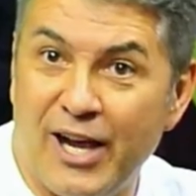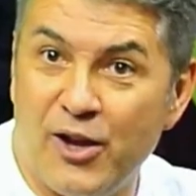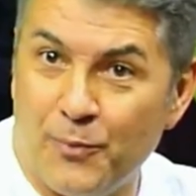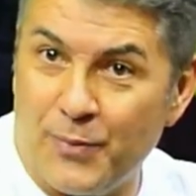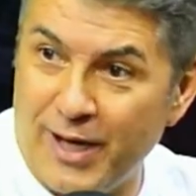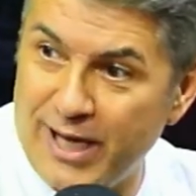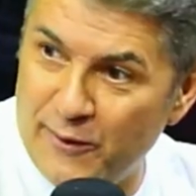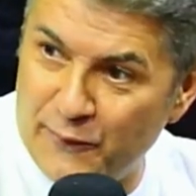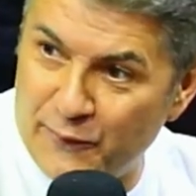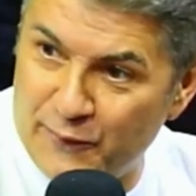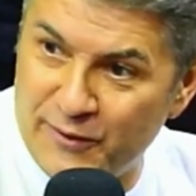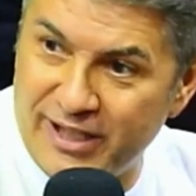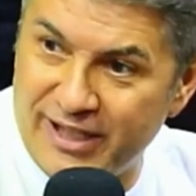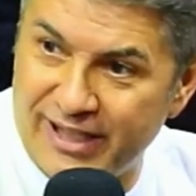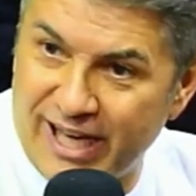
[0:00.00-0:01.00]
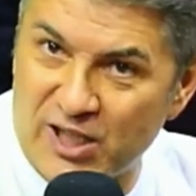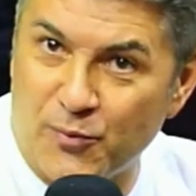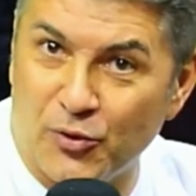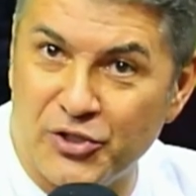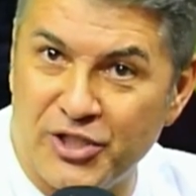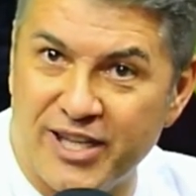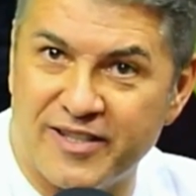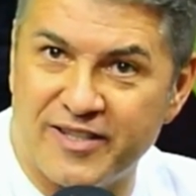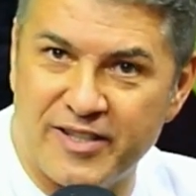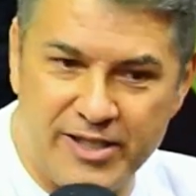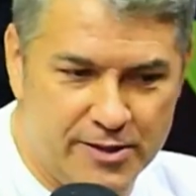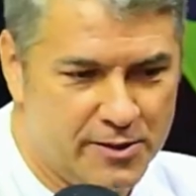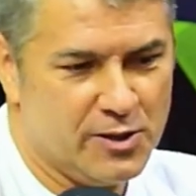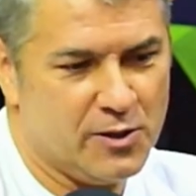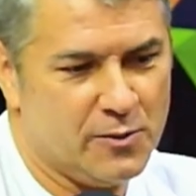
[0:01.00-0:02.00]
Aí eu peguei, respondi
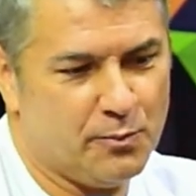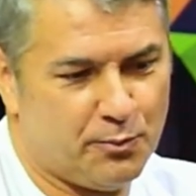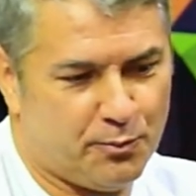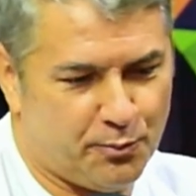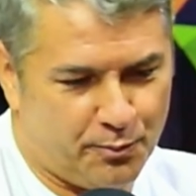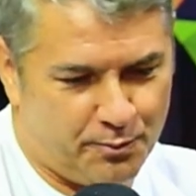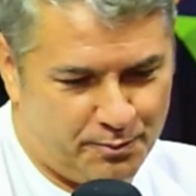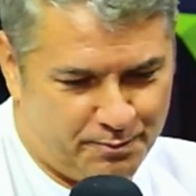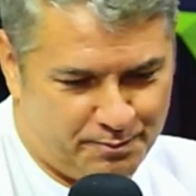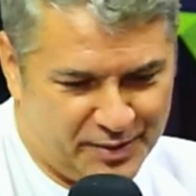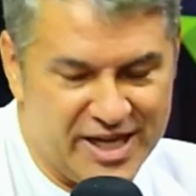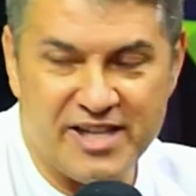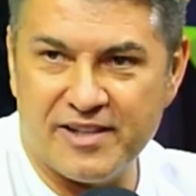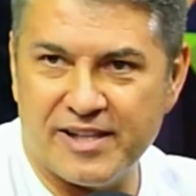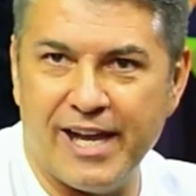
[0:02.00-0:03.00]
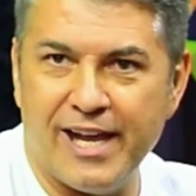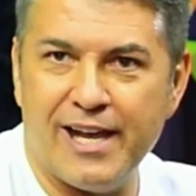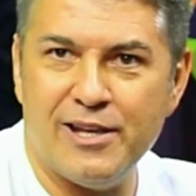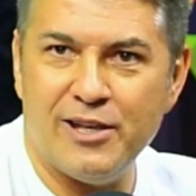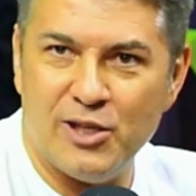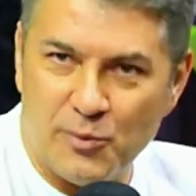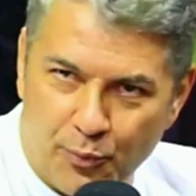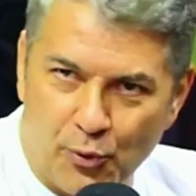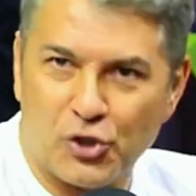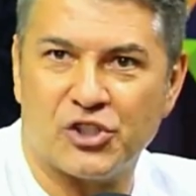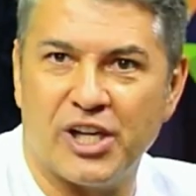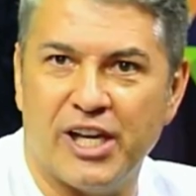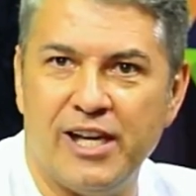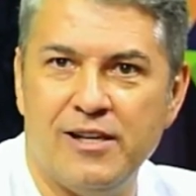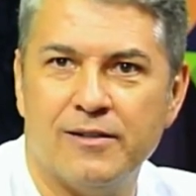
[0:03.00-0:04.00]
assim, printei e
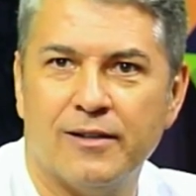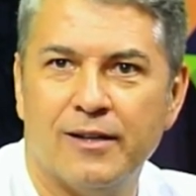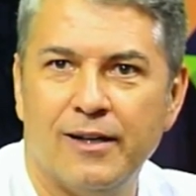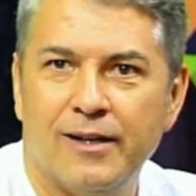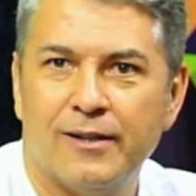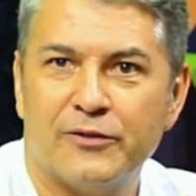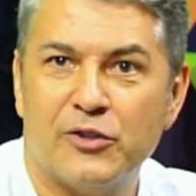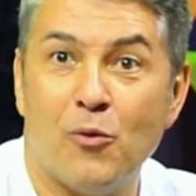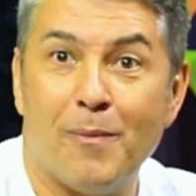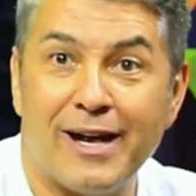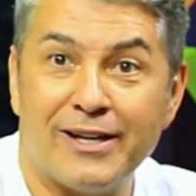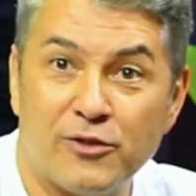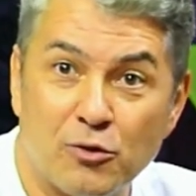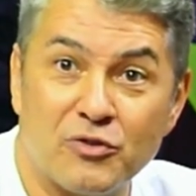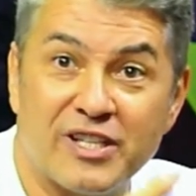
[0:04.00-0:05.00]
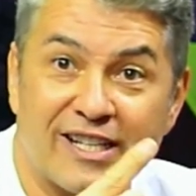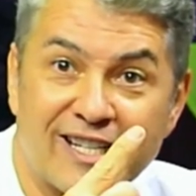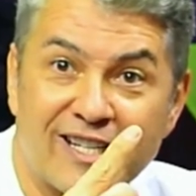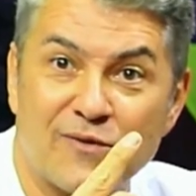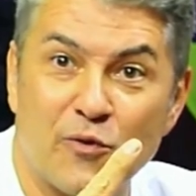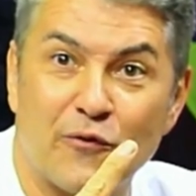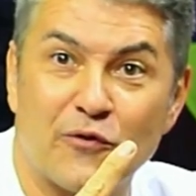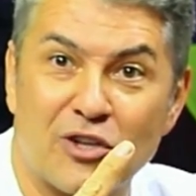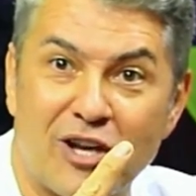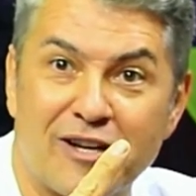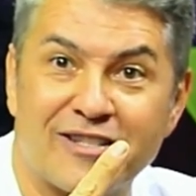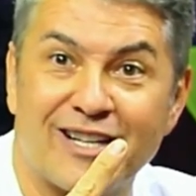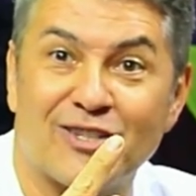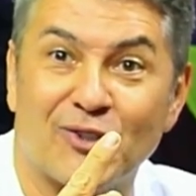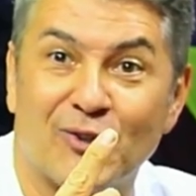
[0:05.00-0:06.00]
postei. Deu mais de 200 mil
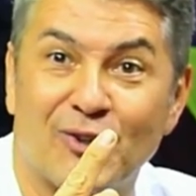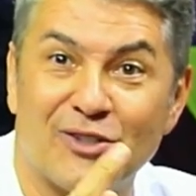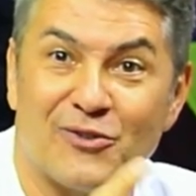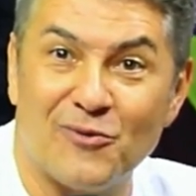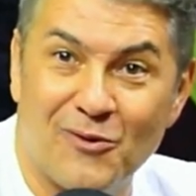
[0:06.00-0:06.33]
visualizações,